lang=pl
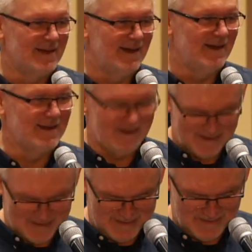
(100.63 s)
tak.
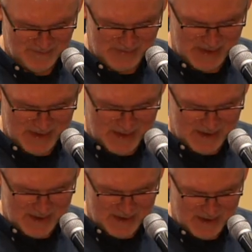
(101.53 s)

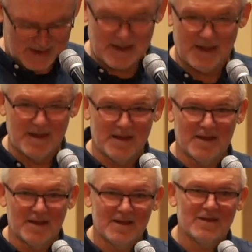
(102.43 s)
E,
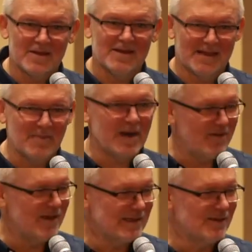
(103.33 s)
te
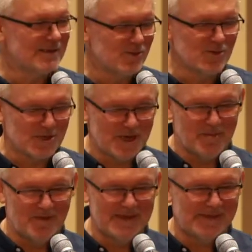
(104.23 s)
brawa są słuszne,
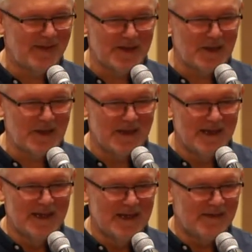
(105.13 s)
bo wyzwanie,
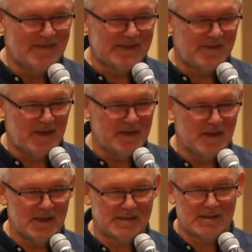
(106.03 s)
wyzwanie
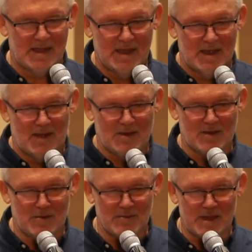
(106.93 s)
jest
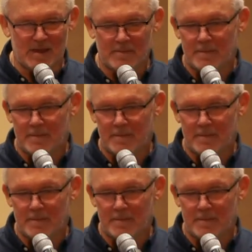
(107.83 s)
ogromne.